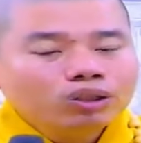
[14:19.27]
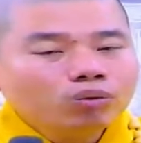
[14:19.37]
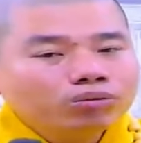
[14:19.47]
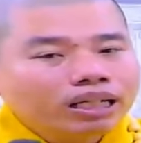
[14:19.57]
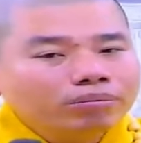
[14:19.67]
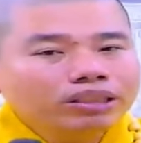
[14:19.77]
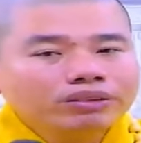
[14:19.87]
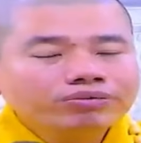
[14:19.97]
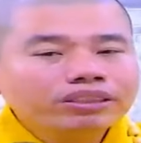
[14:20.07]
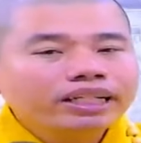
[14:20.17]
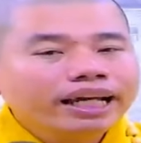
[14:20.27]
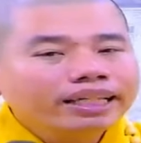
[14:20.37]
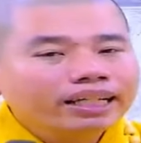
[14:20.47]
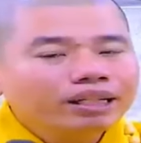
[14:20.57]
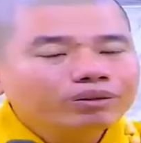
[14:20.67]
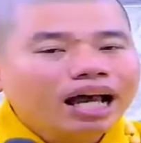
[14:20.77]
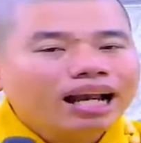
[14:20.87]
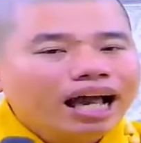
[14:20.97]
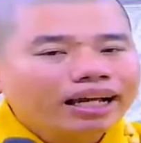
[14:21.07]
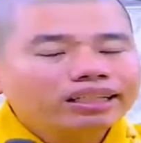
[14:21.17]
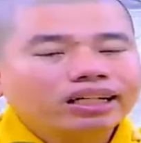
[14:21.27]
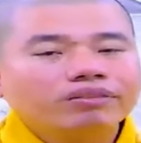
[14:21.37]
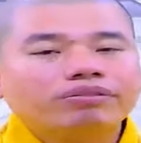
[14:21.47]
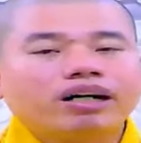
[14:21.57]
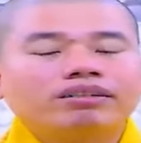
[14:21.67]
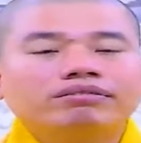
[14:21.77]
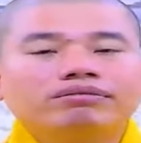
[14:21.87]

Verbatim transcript: chúng sanh mười phương nghe danh hiệu ta là a di đà phật